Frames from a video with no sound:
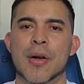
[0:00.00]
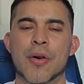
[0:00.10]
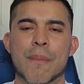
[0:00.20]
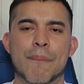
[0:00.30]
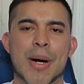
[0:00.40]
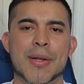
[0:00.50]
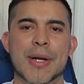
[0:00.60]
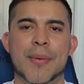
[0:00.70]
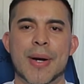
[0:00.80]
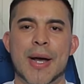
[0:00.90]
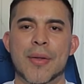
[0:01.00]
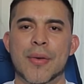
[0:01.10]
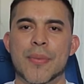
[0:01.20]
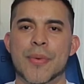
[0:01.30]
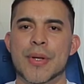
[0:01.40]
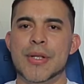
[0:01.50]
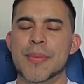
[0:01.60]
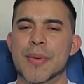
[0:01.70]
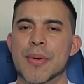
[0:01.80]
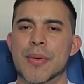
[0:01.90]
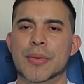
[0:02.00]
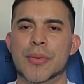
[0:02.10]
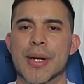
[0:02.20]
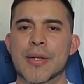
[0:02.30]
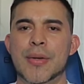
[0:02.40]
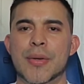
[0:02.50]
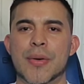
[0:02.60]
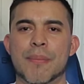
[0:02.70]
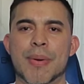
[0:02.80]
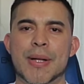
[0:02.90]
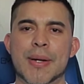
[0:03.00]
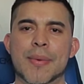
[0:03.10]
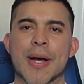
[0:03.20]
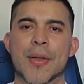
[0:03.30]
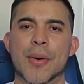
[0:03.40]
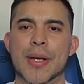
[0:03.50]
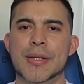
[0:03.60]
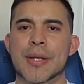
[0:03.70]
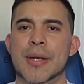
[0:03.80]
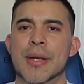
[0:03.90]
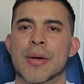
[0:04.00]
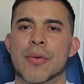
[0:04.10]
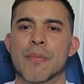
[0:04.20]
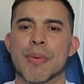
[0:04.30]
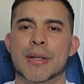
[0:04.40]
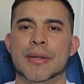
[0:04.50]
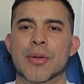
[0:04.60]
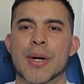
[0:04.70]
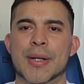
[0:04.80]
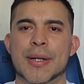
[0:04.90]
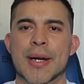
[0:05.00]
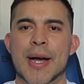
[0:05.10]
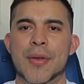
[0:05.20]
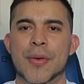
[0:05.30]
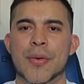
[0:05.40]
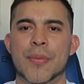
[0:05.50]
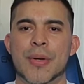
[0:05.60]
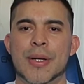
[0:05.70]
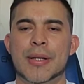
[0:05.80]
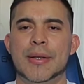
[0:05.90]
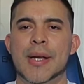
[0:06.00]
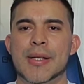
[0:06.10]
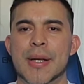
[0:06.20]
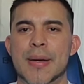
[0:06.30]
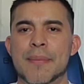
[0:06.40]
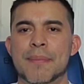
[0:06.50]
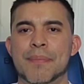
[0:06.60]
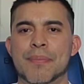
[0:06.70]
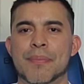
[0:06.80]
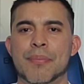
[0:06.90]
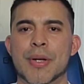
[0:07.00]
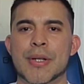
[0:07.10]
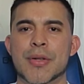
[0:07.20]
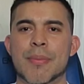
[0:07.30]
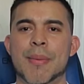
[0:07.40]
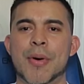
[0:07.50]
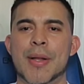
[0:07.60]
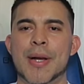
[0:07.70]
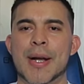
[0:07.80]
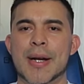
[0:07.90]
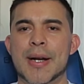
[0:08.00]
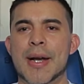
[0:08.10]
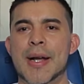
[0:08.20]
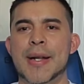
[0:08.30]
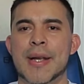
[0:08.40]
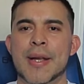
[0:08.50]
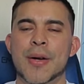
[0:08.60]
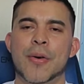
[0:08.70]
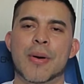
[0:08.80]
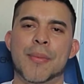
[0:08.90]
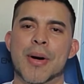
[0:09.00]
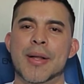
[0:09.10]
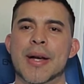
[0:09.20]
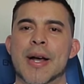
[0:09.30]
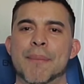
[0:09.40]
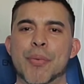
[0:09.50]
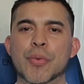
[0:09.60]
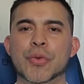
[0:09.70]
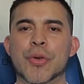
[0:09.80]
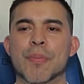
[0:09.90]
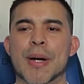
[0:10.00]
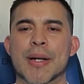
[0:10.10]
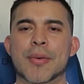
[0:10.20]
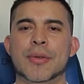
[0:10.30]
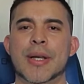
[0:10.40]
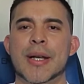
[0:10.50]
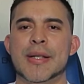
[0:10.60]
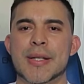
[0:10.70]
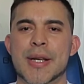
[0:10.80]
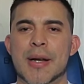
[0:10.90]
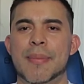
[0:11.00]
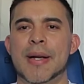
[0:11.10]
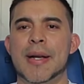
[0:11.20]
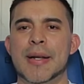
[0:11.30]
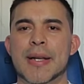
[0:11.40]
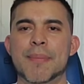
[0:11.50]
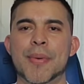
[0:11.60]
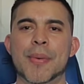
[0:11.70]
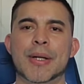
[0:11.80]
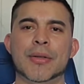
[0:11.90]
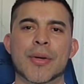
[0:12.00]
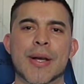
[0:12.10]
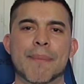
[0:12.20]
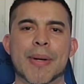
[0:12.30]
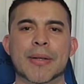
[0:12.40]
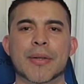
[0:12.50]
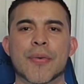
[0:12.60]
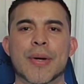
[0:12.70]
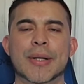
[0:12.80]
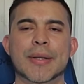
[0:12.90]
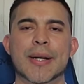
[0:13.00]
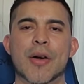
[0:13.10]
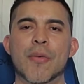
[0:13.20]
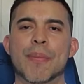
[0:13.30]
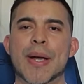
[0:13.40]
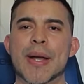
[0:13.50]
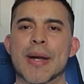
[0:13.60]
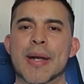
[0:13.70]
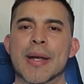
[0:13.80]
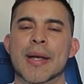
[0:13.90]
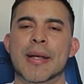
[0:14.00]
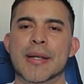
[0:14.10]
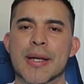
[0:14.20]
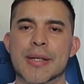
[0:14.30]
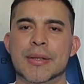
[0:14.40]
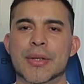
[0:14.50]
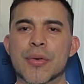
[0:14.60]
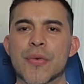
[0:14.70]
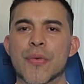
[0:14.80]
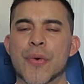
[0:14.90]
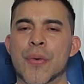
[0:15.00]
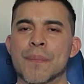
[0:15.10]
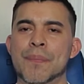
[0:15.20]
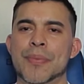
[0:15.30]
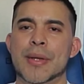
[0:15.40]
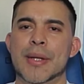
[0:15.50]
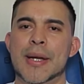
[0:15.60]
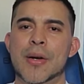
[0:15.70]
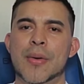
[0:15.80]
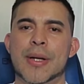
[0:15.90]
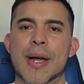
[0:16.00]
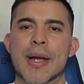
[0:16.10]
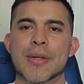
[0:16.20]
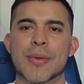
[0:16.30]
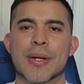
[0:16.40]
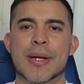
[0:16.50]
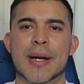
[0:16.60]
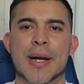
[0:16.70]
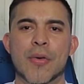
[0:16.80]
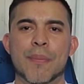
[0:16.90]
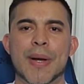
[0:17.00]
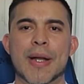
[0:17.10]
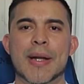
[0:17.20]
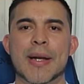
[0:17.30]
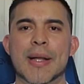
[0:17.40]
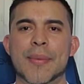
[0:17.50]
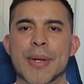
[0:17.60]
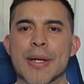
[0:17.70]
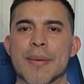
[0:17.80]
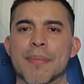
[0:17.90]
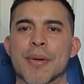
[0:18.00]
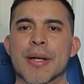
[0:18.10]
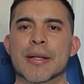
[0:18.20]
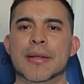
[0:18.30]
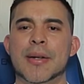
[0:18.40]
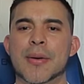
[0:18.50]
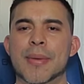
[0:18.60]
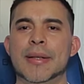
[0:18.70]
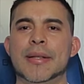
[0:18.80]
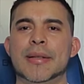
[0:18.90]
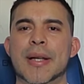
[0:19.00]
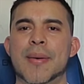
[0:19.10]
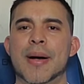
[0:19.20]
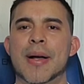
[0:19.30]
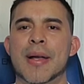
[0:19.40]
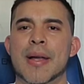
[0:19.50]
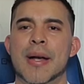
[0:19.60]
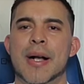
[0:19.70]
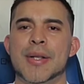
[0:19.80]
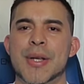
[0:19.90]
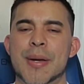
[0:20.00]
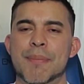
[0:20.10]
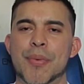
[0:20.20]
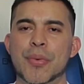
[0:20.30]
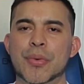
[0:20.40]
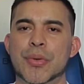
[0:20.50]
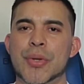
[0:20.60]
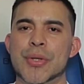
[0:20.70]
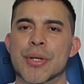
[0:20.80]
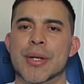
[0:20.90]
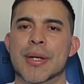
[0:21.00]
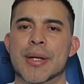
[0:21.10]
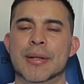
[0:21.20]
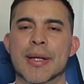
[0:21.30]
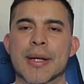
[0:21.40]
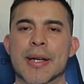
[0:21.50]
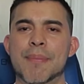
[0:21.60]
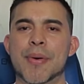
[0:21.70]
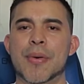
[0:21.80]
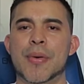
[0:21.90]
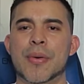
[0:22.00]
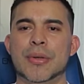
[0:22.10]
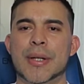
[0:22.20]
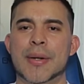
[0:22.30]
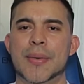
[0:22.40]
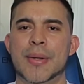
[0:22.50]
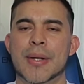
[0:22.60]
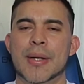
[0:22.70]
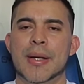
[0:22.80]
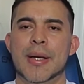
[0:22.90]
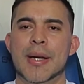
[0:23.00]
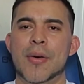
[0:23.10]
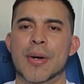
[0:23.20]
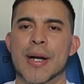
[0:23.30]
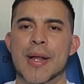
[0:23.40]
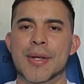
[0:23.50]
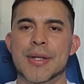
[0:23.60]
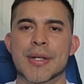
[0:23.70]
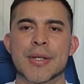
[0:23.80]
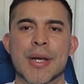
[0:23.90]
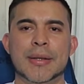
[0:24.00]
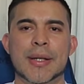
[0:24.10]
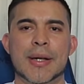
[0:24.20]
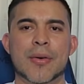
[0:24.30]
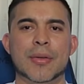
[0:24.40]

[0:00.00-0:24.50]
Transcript: compadre hablado, como decimos los hondureños, compadre hablado es un partido arreglado, como quien dice, pues nos vamos a dejar ganar o vamos a dejar puntos para que ustedes se salven. El equipo Victoria perdió frente a la UPN y ese triunfo es lo que ha hecho que a la UPN le dé vida porque anteriormente estaba a 6 puntos del equipo cocotero. En la jornada 17 que